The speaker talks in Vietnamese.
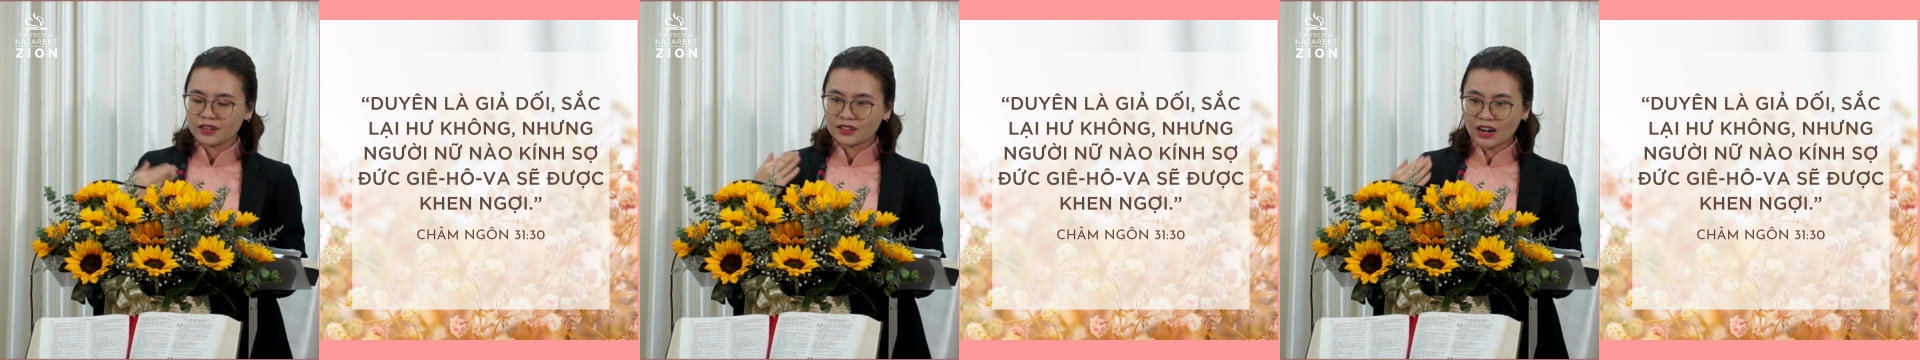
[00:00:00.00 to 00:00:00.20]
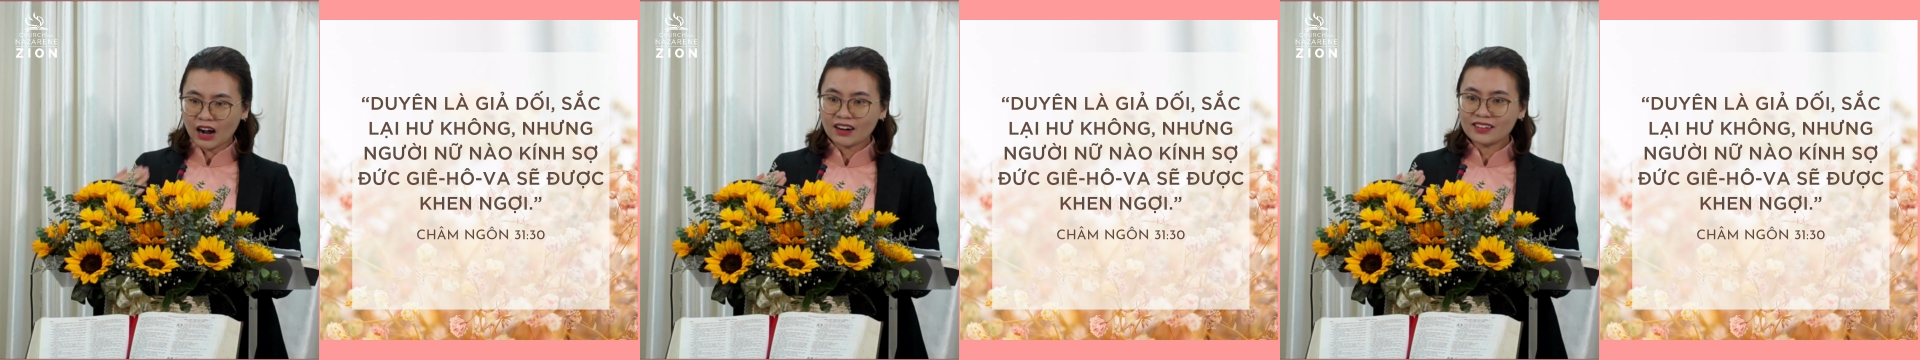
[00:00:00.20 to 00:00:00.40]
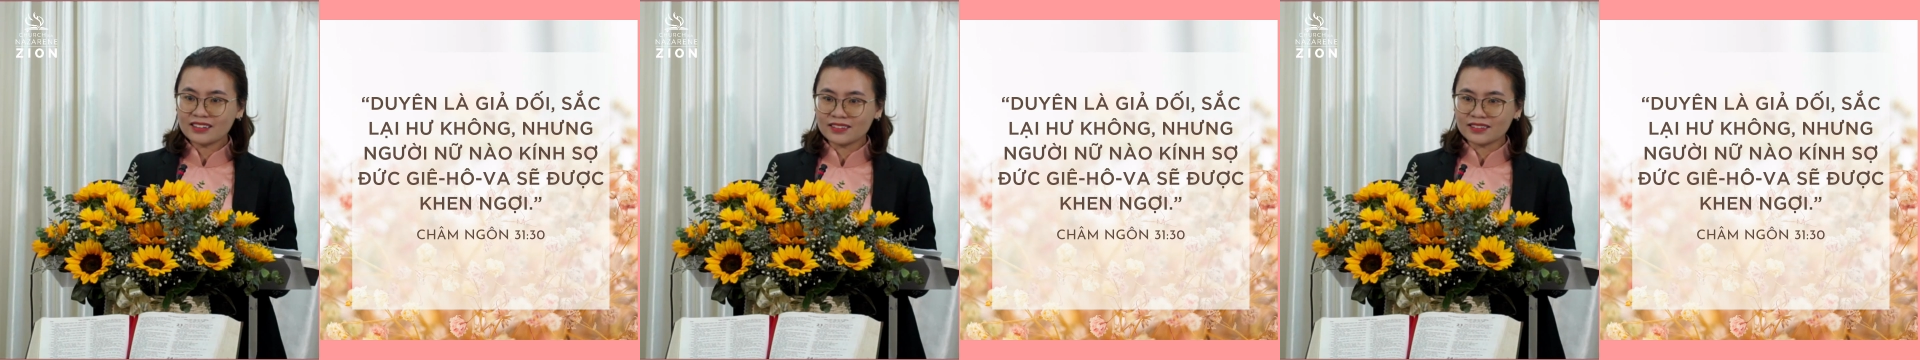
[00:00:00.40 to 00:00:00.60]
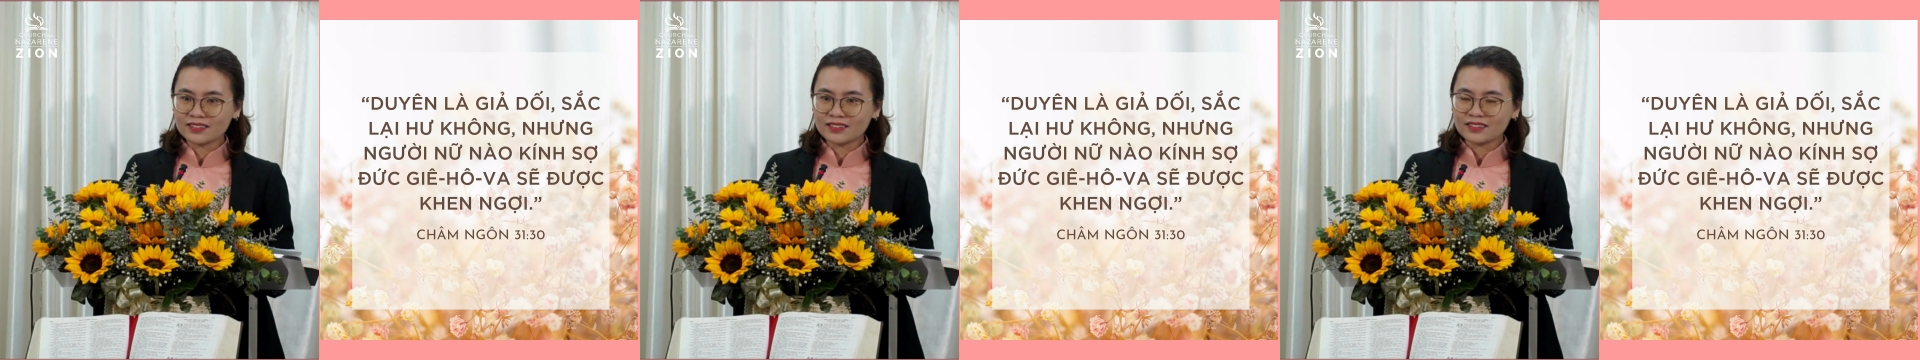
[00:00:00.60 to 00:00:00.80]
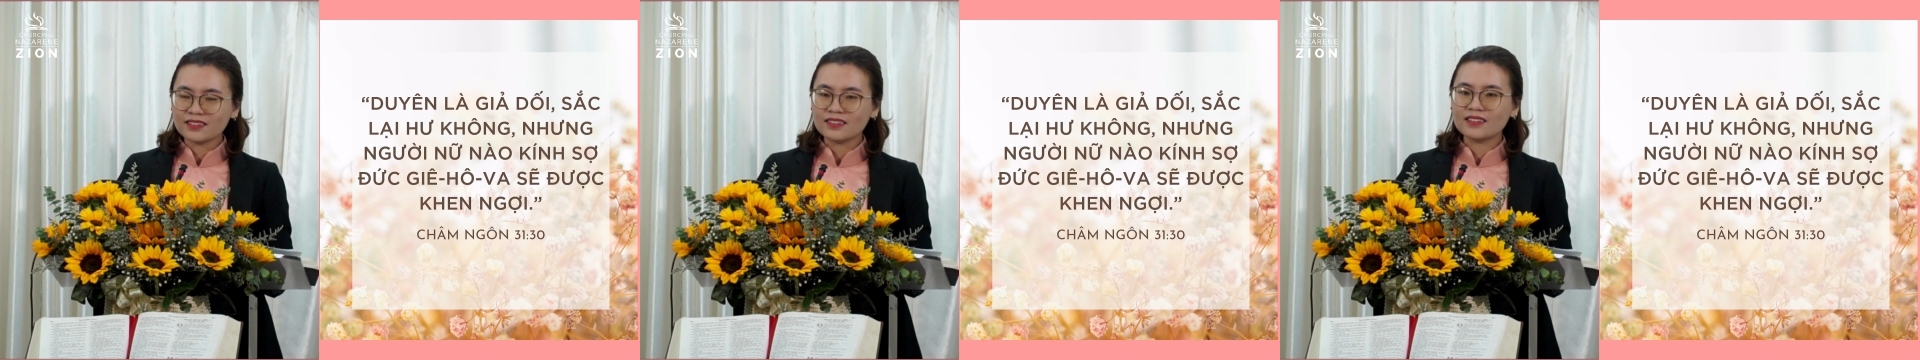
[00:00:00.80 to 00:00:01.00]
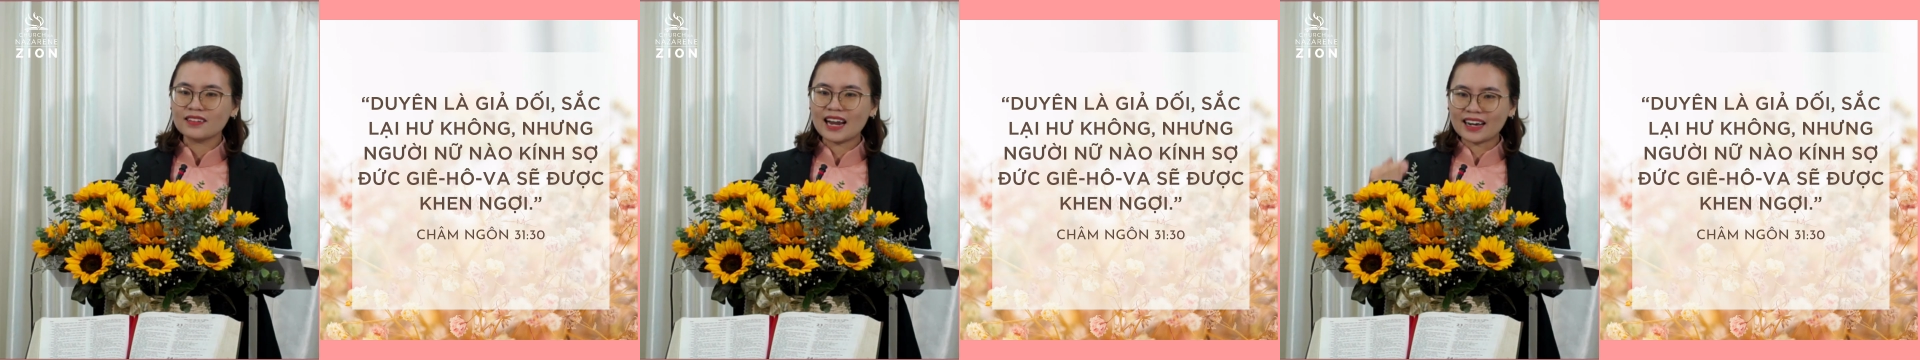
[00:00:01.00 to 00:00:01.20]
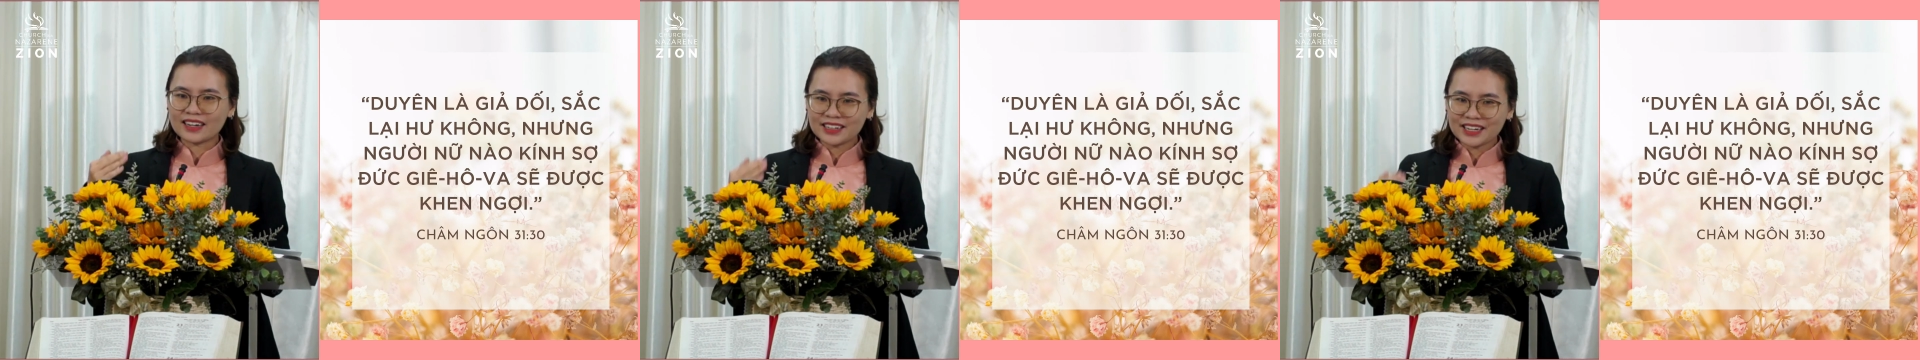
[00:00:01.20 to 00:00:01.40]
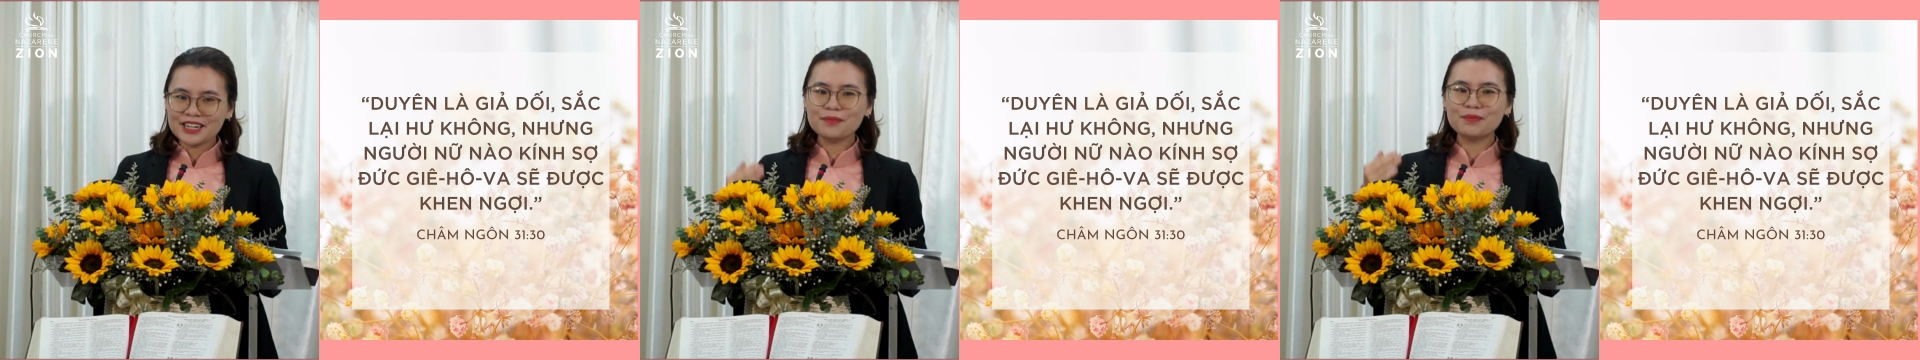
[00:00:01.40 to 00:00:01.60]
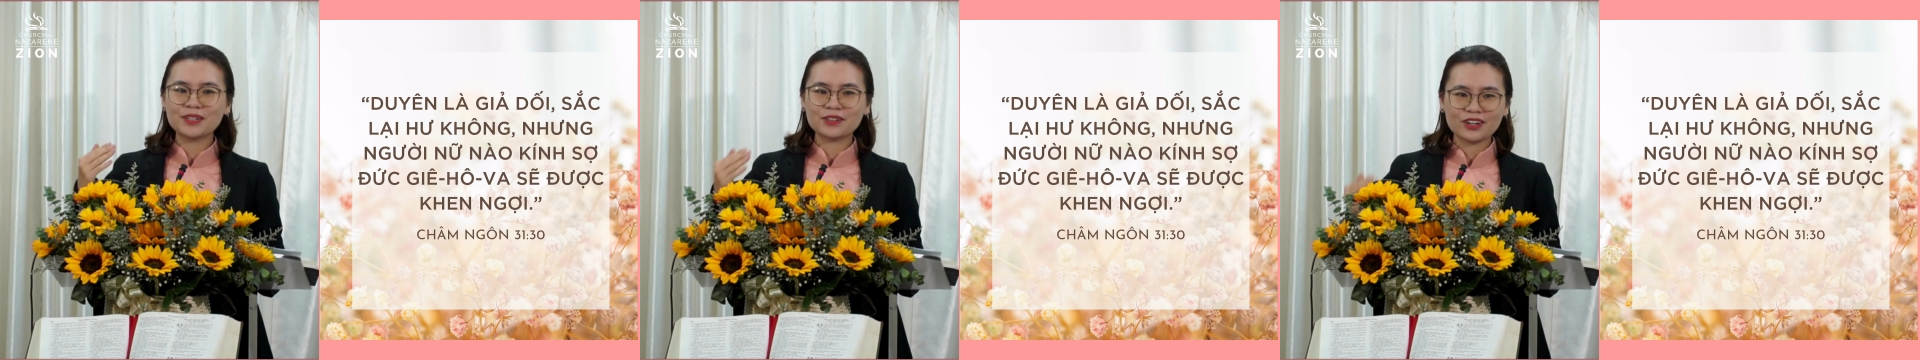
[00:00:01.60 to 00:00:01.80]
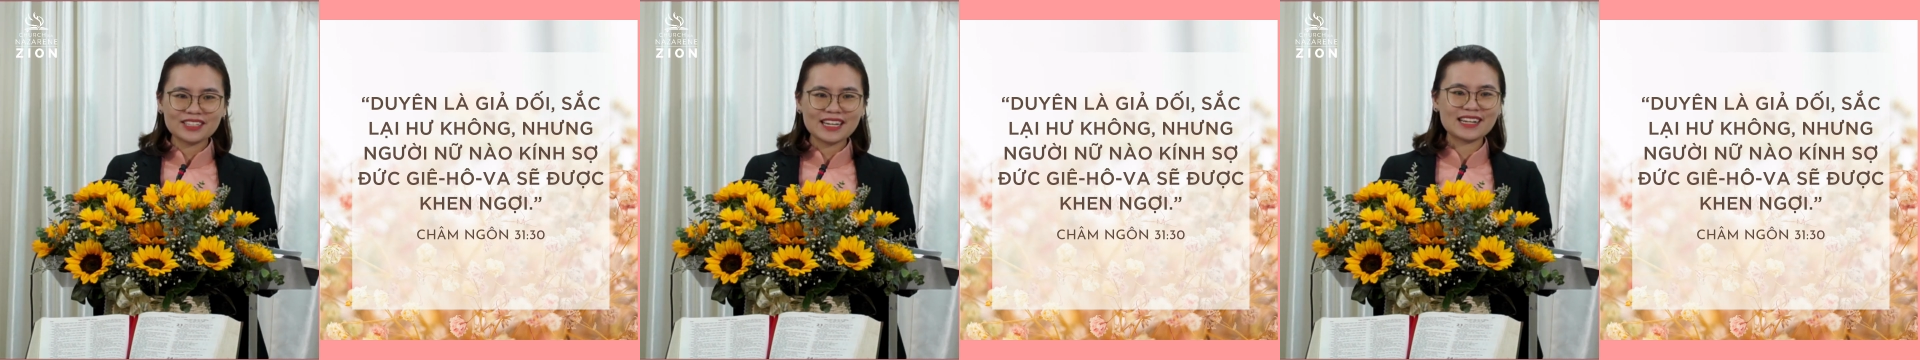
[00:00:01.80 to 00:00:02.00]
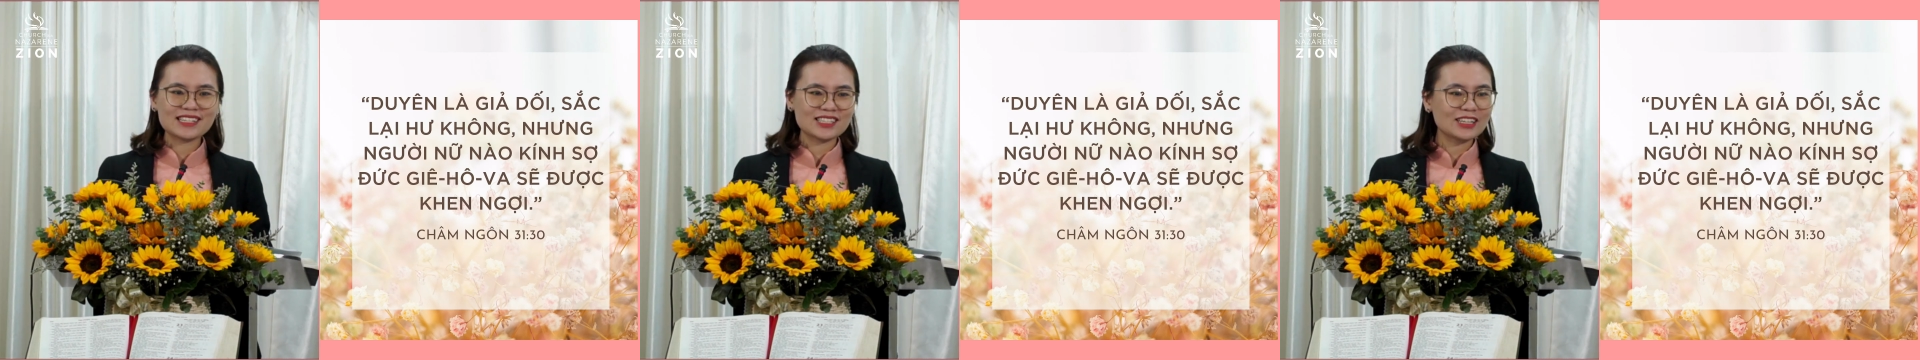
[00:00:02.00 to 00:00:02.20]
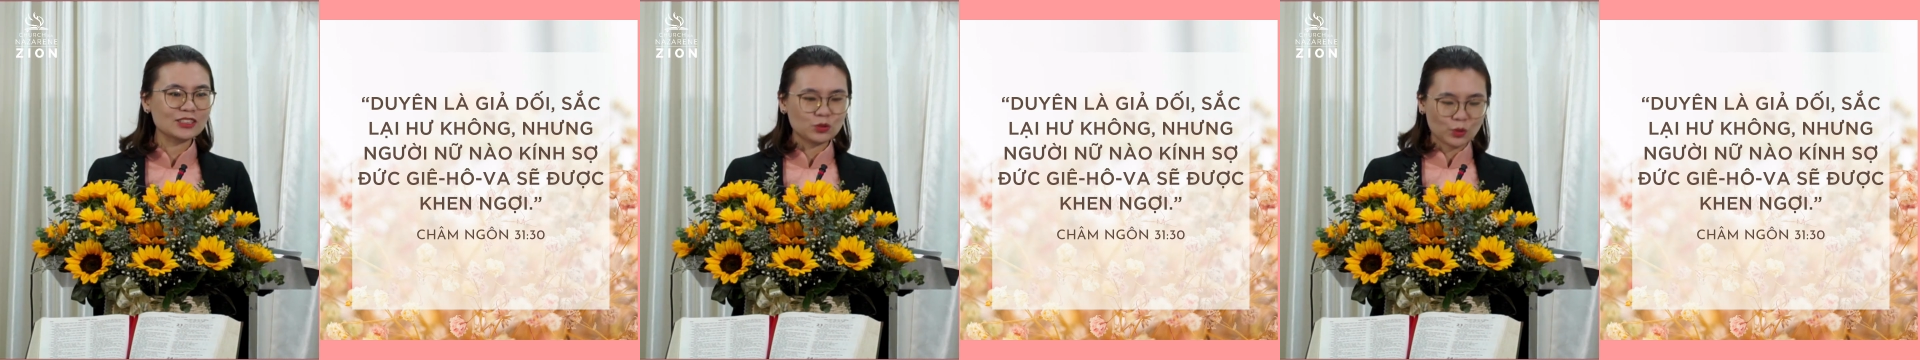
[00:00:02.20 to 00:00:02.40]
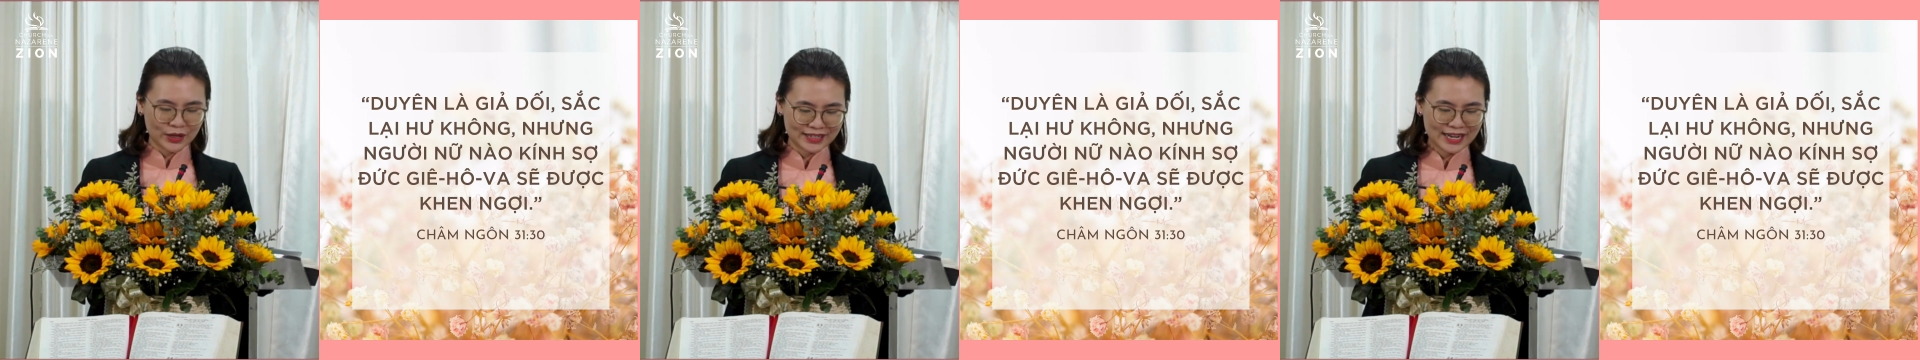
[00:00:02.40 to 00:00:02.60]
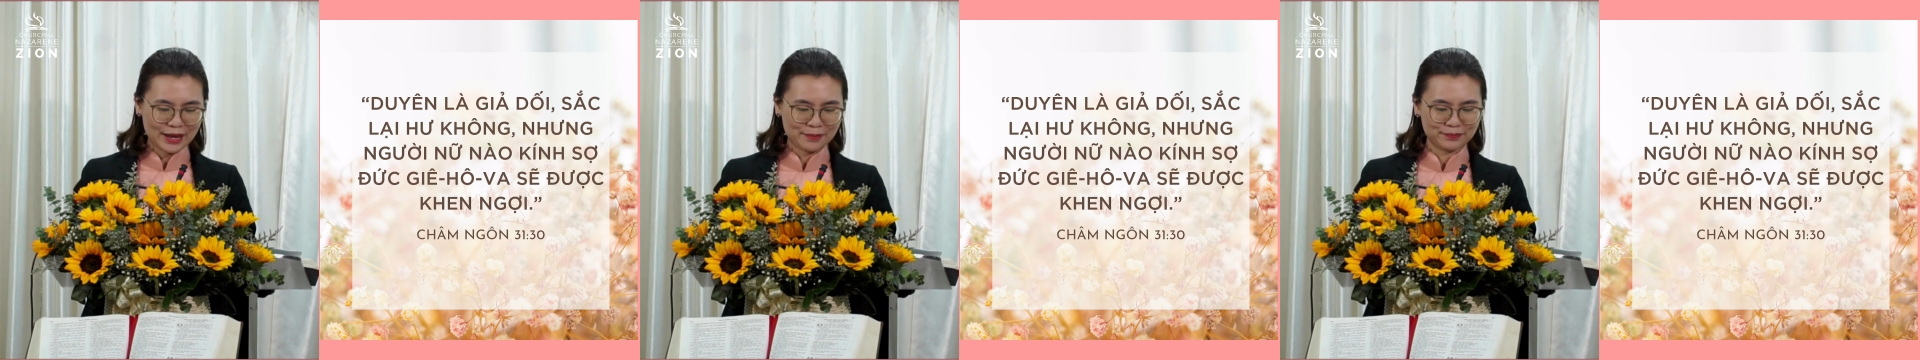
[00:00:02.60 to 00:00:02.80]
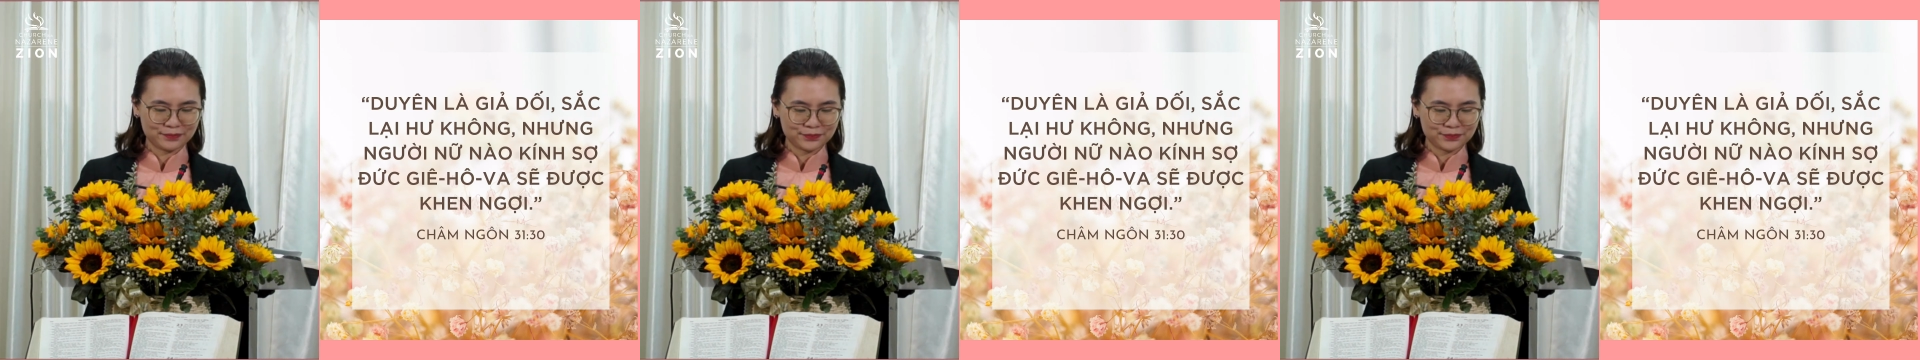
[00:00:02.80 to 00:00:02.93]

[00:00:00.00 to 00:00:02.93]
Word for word: có được là khi mình có gian sắc tuyệt đẹp